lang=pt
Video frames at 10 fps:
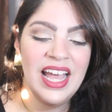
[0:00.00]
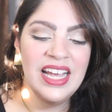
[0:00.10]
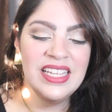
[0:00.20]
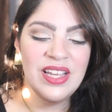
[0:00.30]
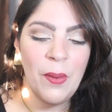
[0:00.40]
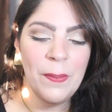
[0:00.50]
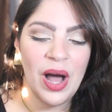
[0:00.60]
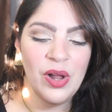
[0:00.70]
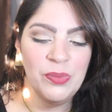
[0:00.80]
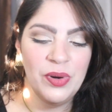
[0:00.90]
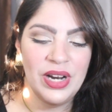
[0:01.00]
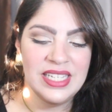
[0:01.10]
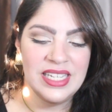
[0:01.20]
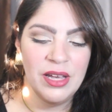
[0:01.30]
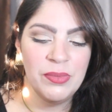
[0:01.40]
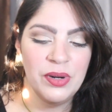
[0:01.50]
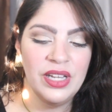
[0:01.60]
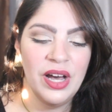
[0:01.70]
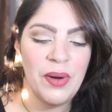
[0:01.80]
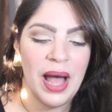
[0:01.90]
Em São Paulo, por exemplo,
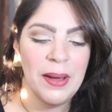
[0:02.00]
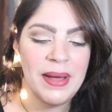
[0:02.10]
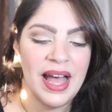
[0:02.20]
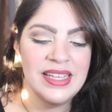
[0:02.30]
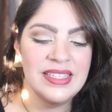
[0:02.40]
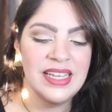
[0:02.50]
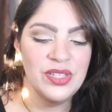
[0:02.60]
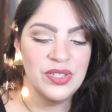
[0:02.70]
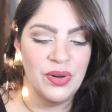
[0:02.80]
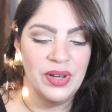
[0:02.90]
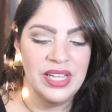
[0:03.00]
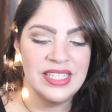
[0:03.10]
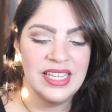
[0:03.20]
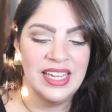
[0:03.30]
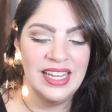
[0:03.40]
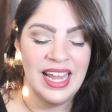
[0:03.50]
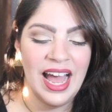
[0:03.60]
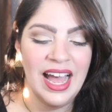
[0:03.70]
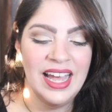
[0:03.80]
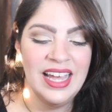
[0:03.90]
não há mais sessões
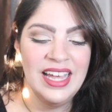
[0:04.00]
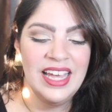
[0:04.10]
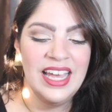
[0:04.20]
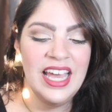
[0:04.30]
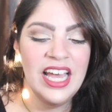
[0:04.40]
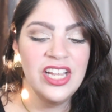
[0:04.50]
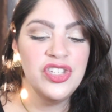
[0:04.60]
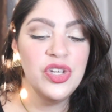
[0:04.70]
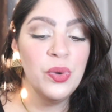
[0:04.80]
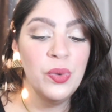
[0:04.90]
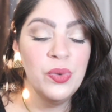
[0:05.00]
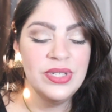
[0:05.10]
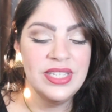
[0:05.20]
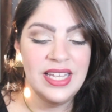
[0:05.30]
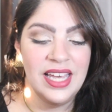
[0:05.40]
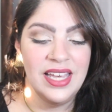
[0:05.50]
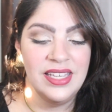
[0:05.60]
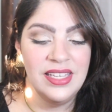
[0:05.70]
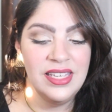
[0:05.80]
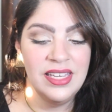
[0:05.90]
na rede
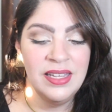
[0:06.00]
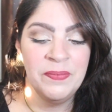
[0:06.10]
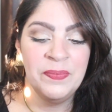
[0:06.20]
UCI.